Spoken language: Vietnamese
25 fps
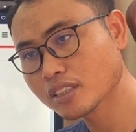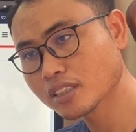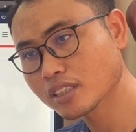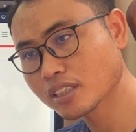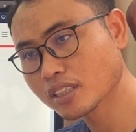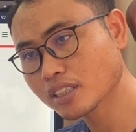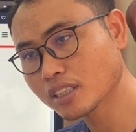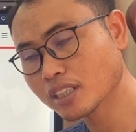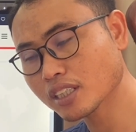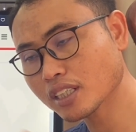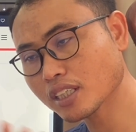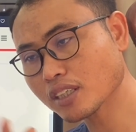
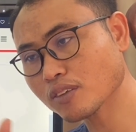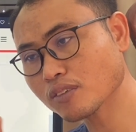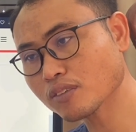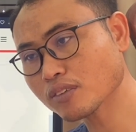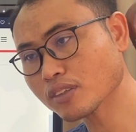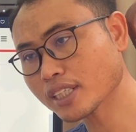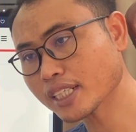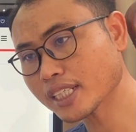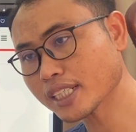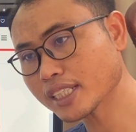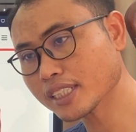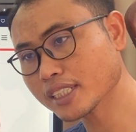
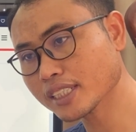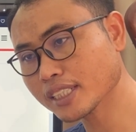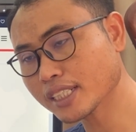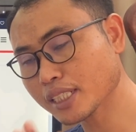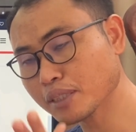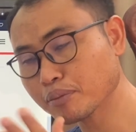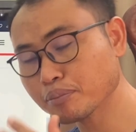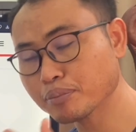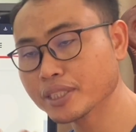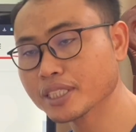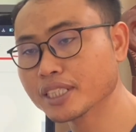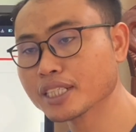không nay
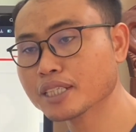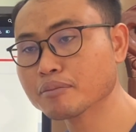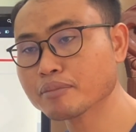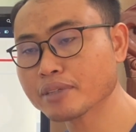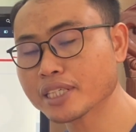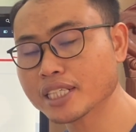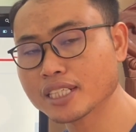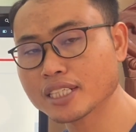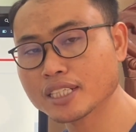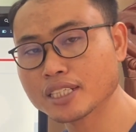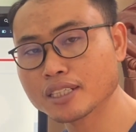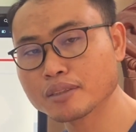này bị
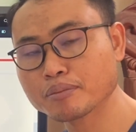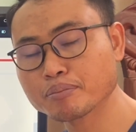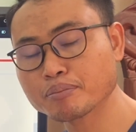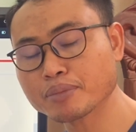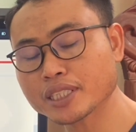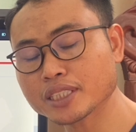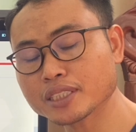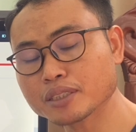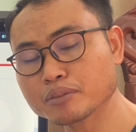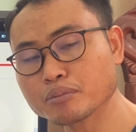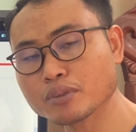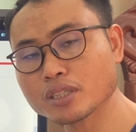khmai
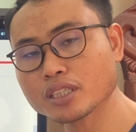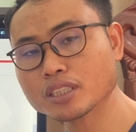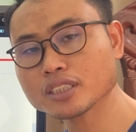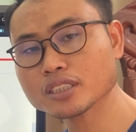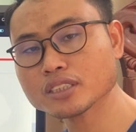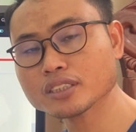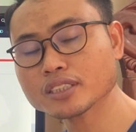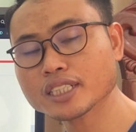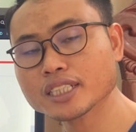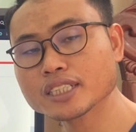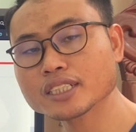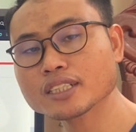và chấm bòn
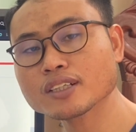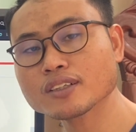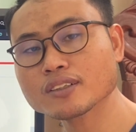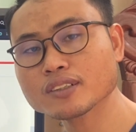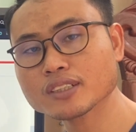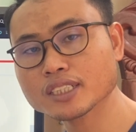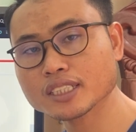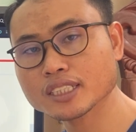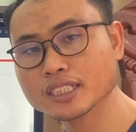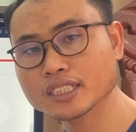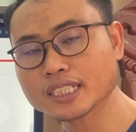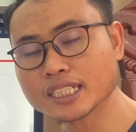cứ này khó
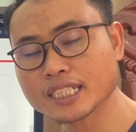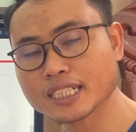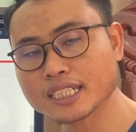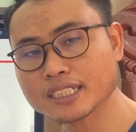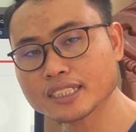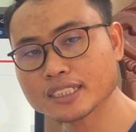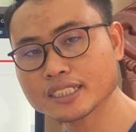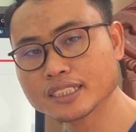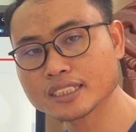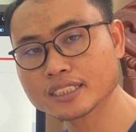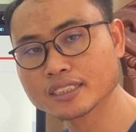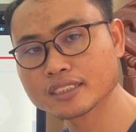khăn ta
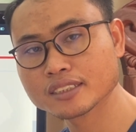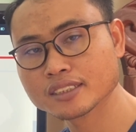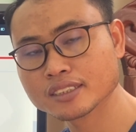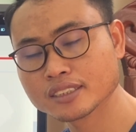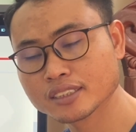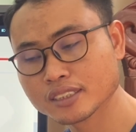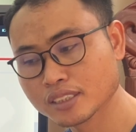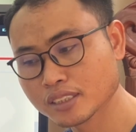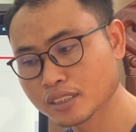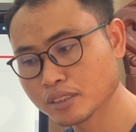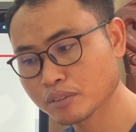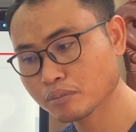hai
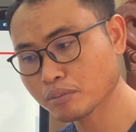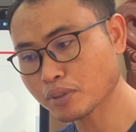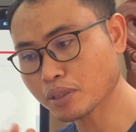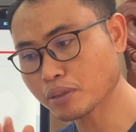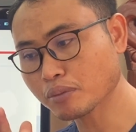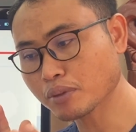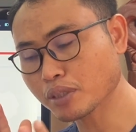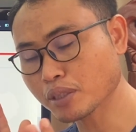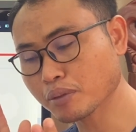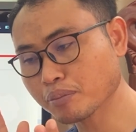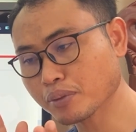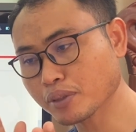
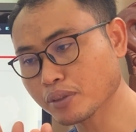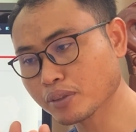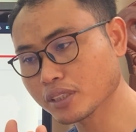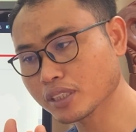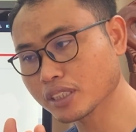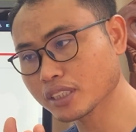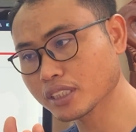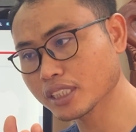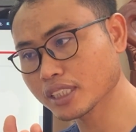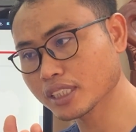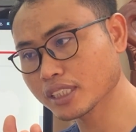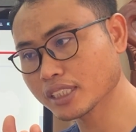và bong pao
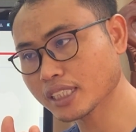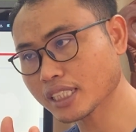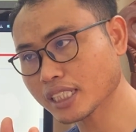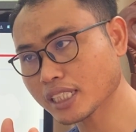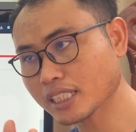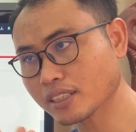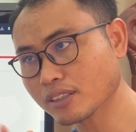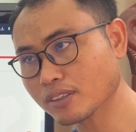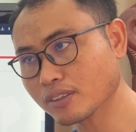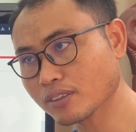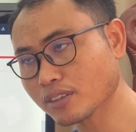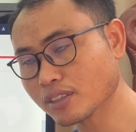này dễ
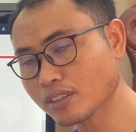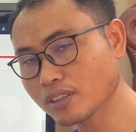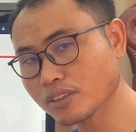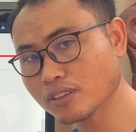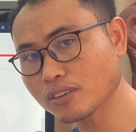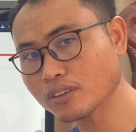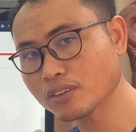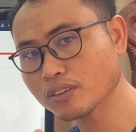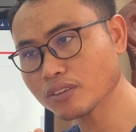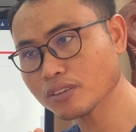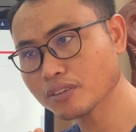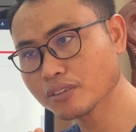than nổ
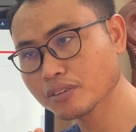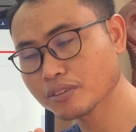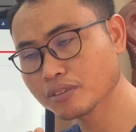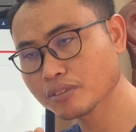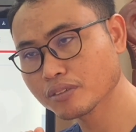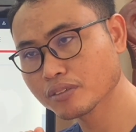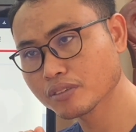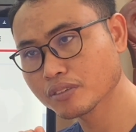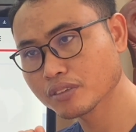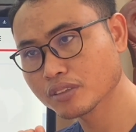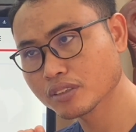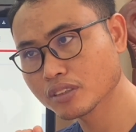cố
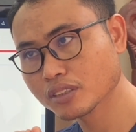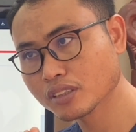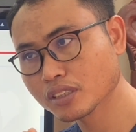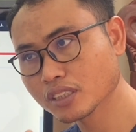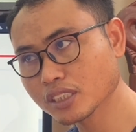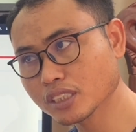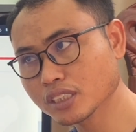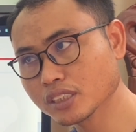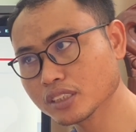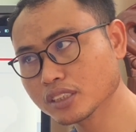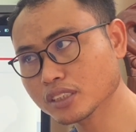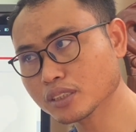
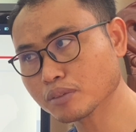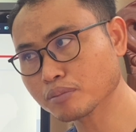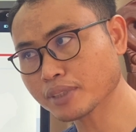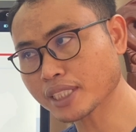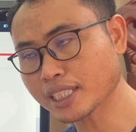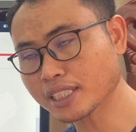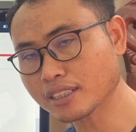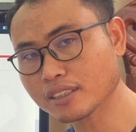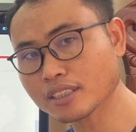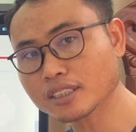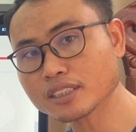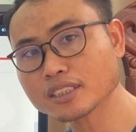cứ sầm
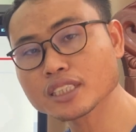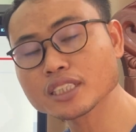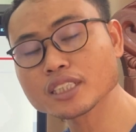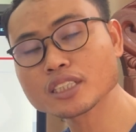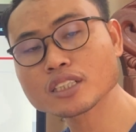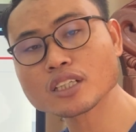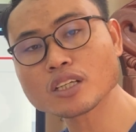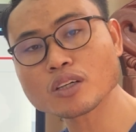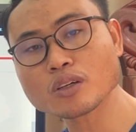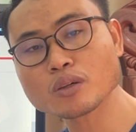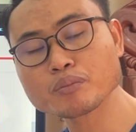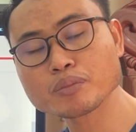đào đòn tì
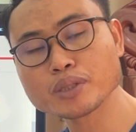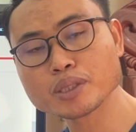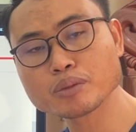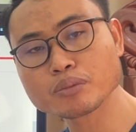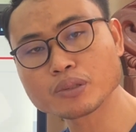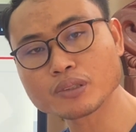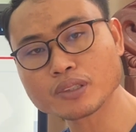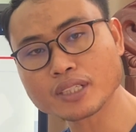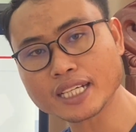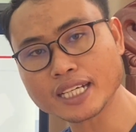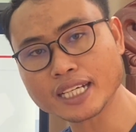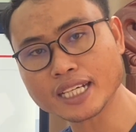krong bị
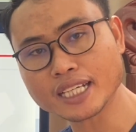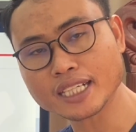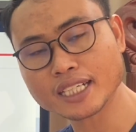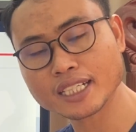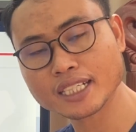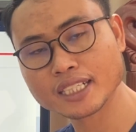bồ ràn